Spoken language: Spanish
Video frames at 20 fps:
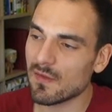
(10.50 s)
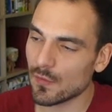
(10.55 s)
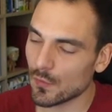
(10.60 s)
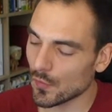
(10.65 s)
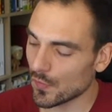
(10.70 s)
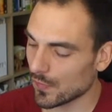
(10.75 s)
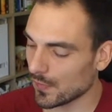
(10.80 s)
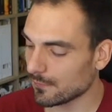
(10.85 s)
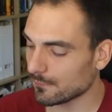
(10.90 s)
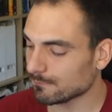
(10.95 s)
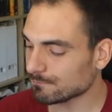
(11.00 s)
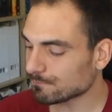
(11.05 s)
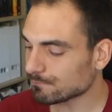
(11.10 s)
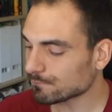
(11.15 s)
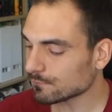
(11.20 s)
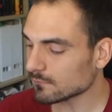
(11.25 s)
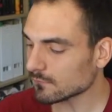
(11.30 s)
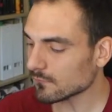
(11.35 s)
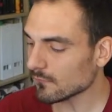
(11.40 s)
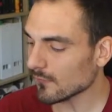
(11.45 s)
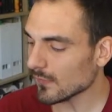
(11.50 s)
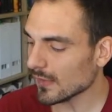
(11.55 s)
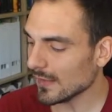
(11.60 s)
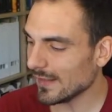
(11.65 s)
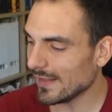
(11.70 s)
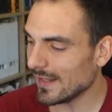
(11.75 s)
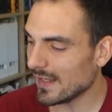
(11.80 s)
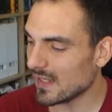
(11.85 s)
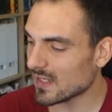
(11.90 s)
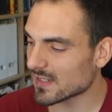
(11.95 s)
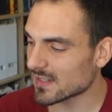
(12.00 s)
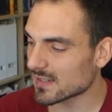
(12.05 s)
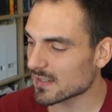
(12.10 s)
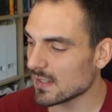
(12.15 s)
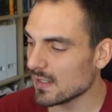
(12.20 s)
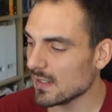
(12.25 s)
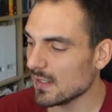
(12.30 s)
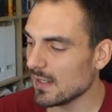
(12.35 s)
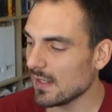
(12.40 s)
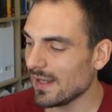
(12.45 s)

B12, que es